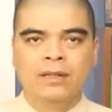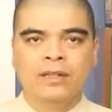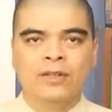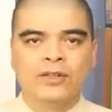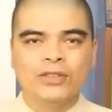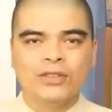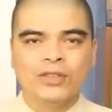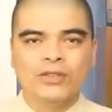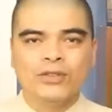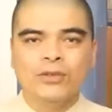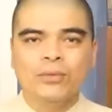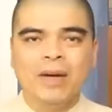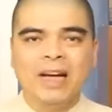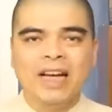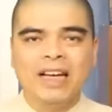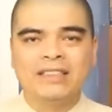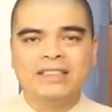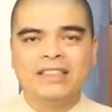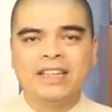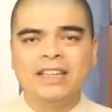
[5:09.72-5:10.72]
Nó sẽ giúp
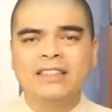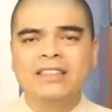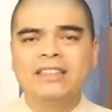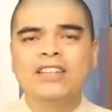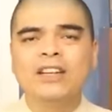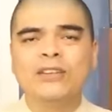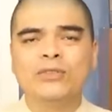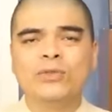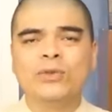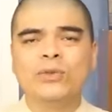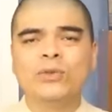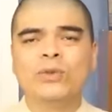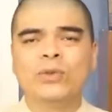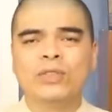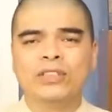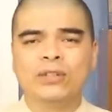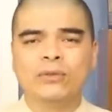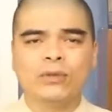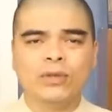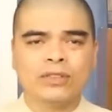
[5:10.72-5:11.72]
hạn chế những điều xui
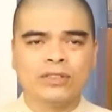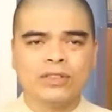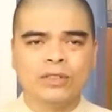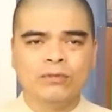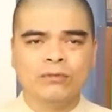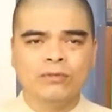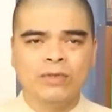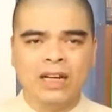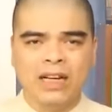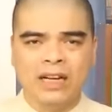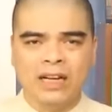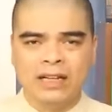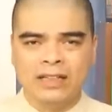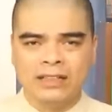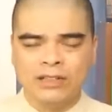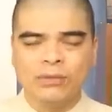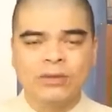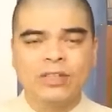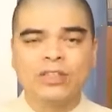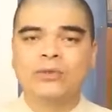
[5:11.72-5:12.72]
rủi trong cuộc sống và
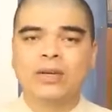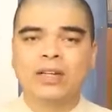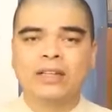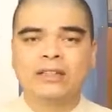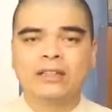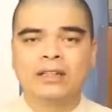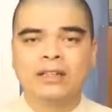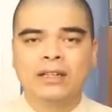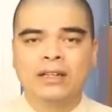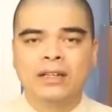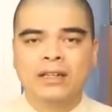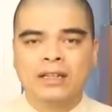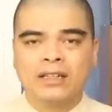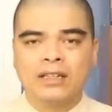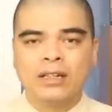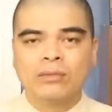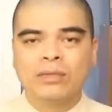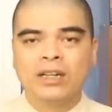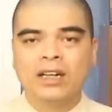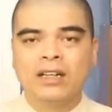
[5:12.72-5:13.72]
trong kinh doanh.
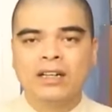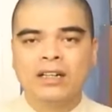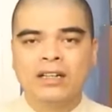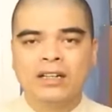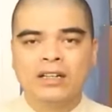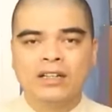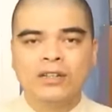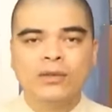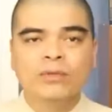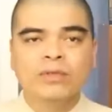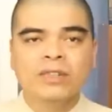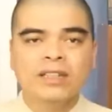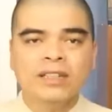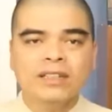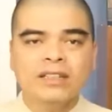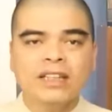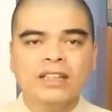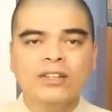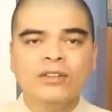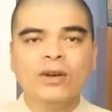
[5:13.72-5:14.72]
Đồng thời, đúng như
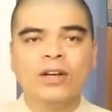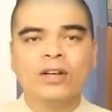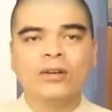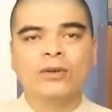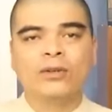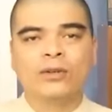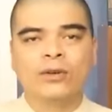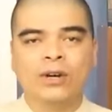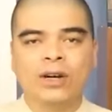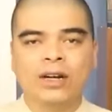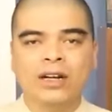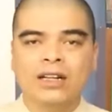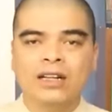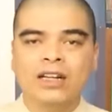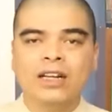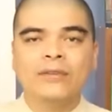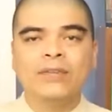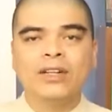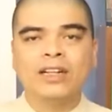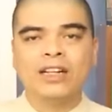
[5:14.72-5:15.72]
cái tên gọi của nó,
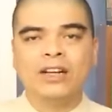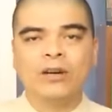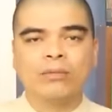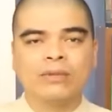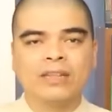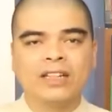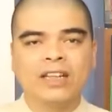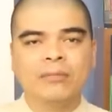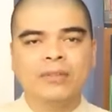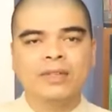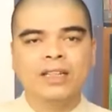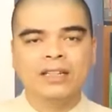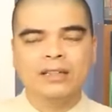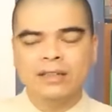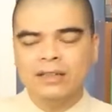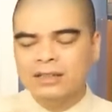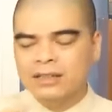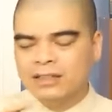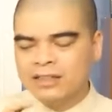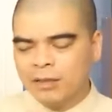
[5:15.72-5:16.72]
cây vận lộc đem
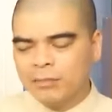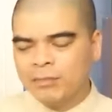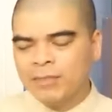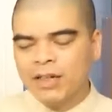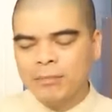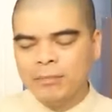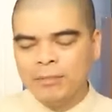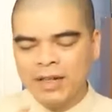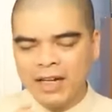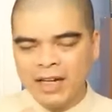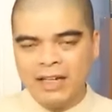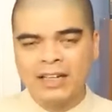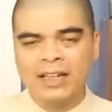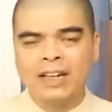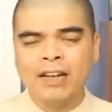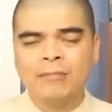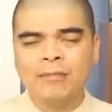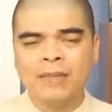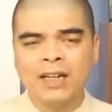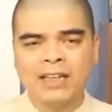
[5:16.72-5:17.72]
đến trăm năm ngàn
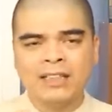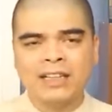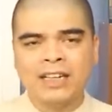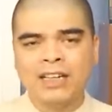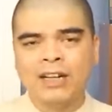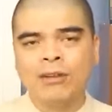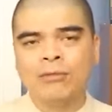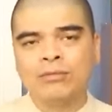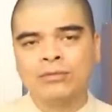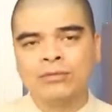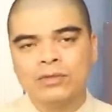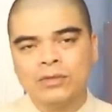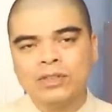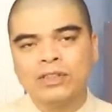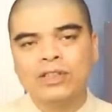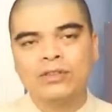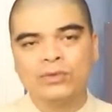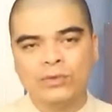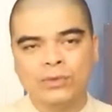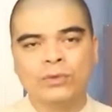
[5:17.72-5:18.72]
năm là tài lộc cho
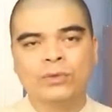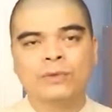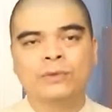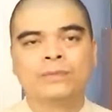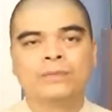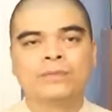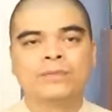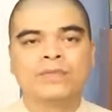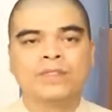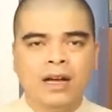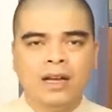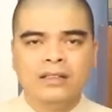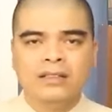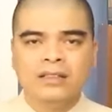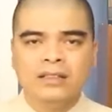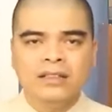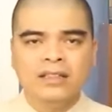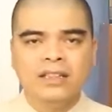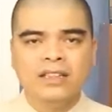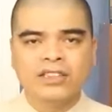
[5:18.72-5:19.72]
gia chủ. À,
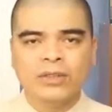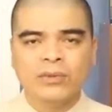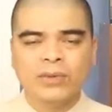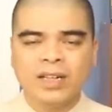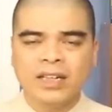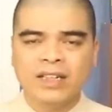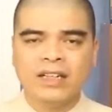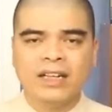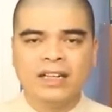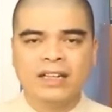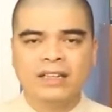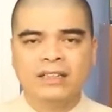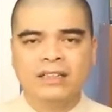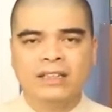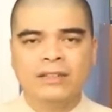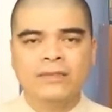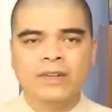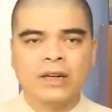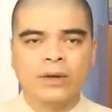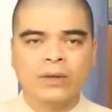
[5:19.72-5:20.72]
những người trồng cây này
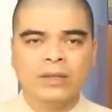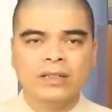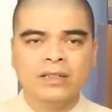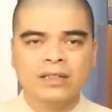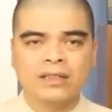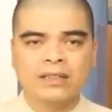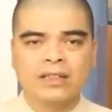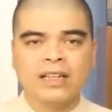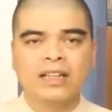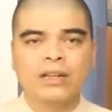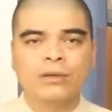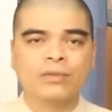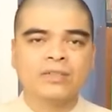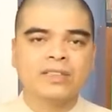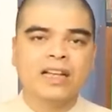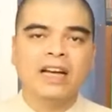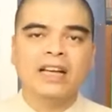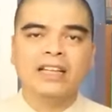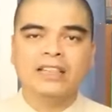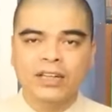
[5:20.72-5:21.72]
thì về con đường tài lộc
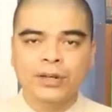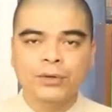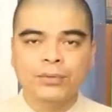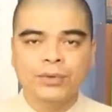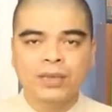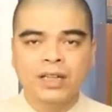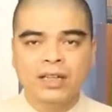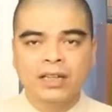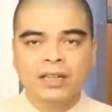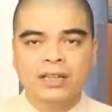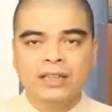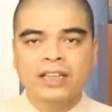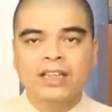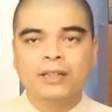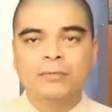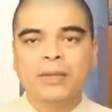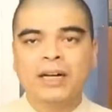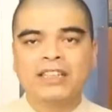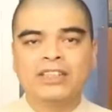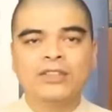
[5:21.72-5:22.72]
sẽ hanh thông
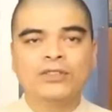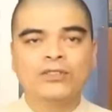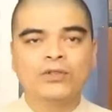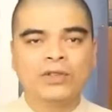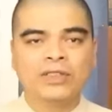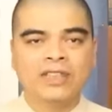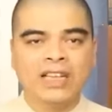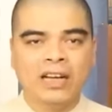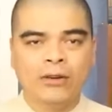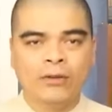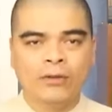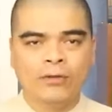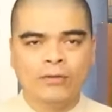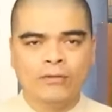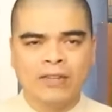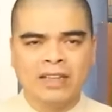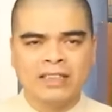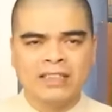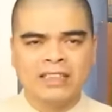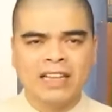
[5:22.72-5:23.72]
tiền bạc thừa dồi dào
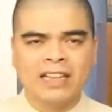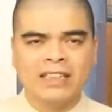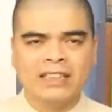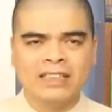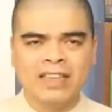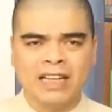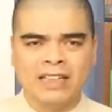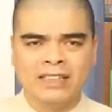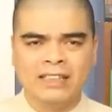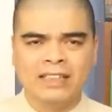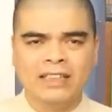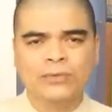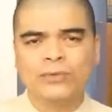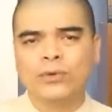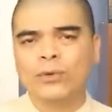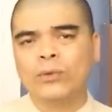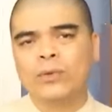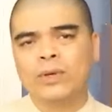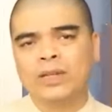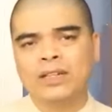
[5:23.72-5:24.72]
và gia sản thì
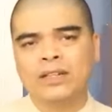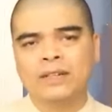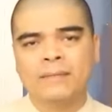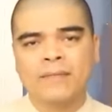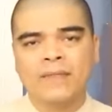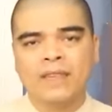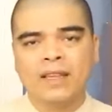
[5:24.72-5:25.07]
phú quý.